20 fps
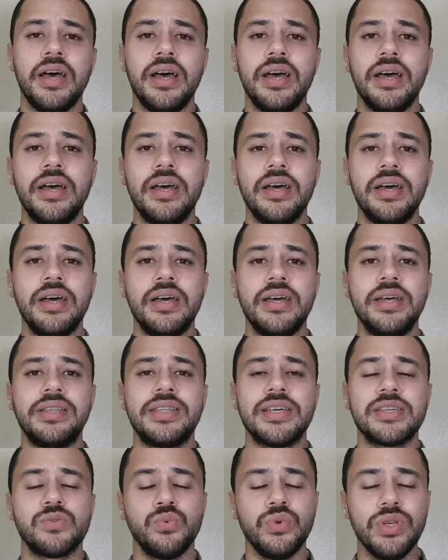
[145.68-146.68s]
آه،
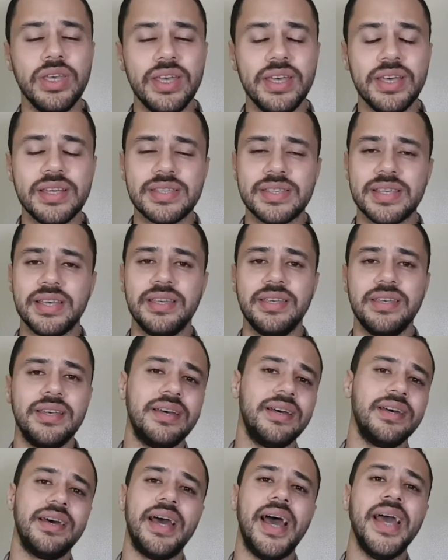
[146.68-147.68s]
التسويق زي
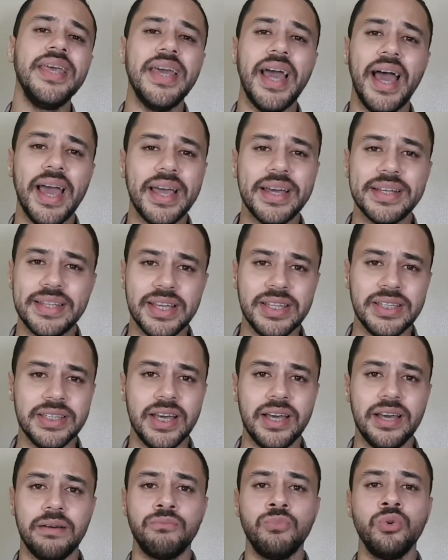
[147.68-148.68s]
آه، اي حاجه
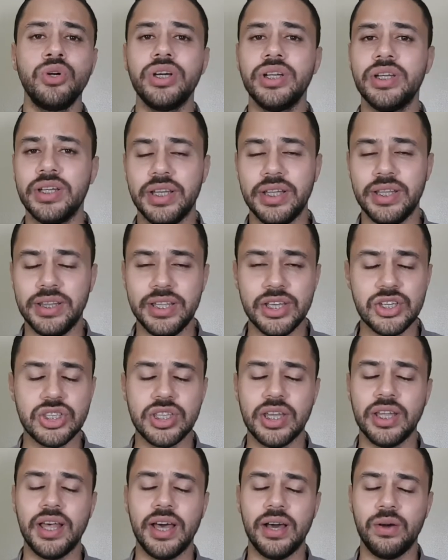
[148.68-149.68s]
تانية ممكن
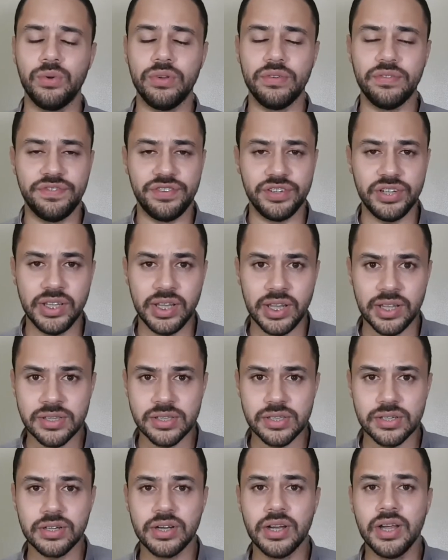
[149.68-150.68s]
الديجيتال او
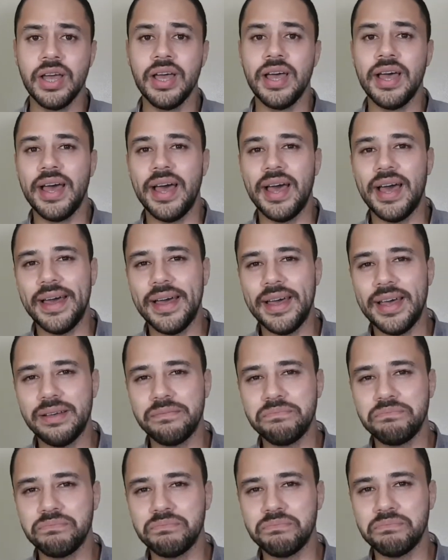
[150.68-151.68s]
الفريلانسر آه،
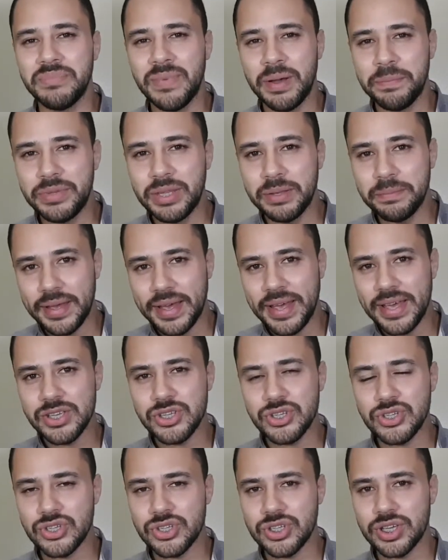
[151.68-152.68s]
ما
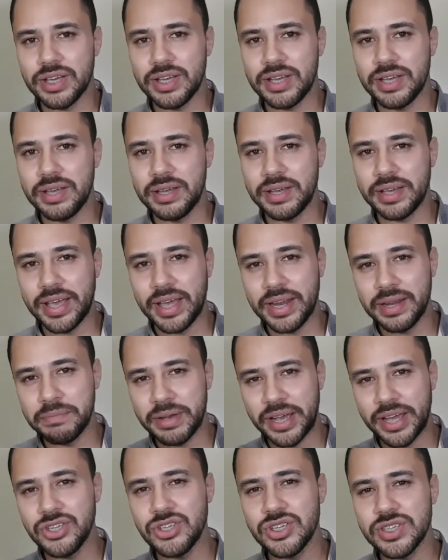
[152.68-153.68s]
بتبقاش كان ما
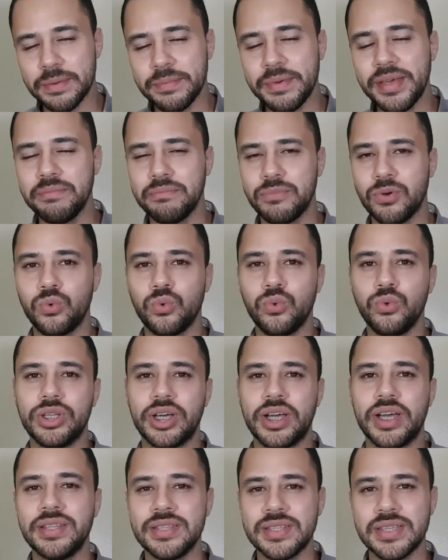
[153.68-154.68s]
كانتش زمان موجوده
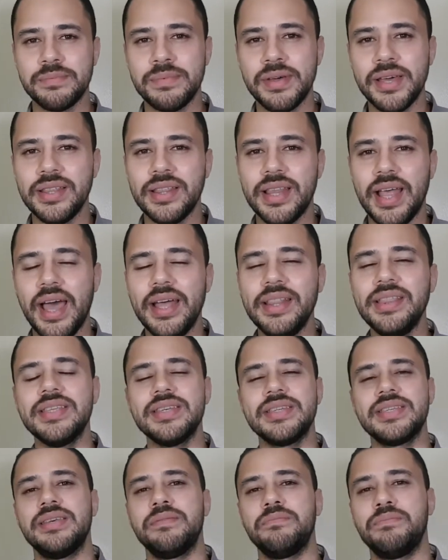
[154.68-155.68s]
كان زمان لحد
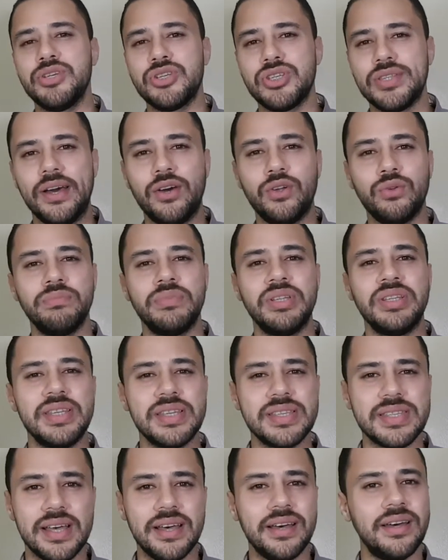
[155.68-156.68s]
بيشتغلوا من
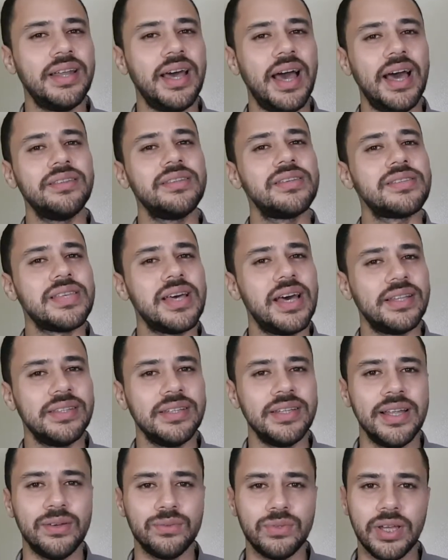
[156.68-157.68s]
9 لحد الساعه
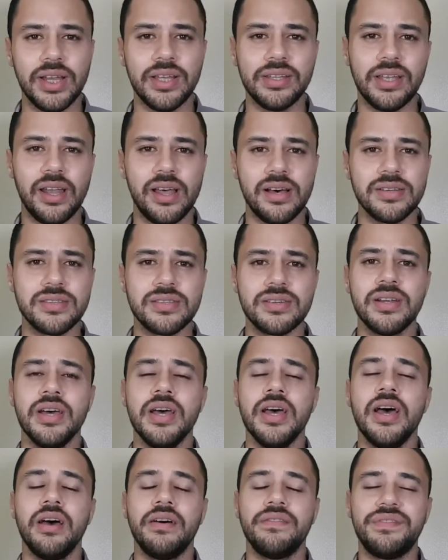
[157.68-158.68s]
2 او 3 العصر
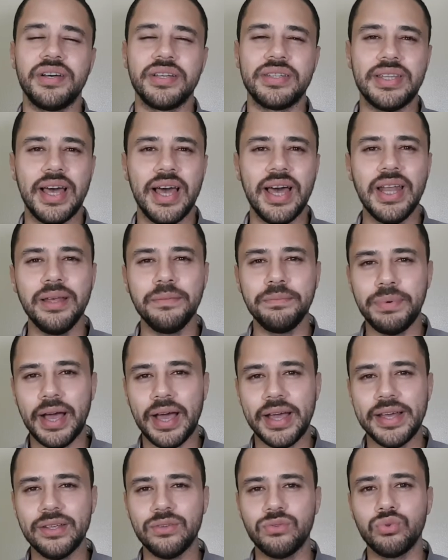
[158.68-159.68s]
فاتقلب
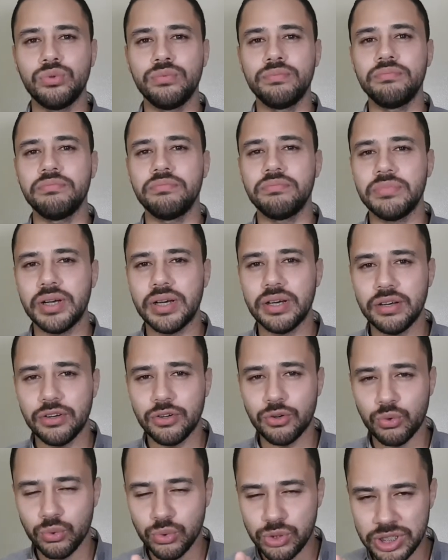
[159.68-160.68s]
حياتهم
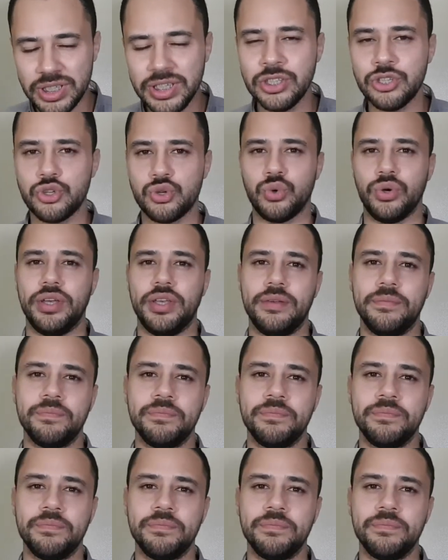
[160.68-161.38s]
روتين شويه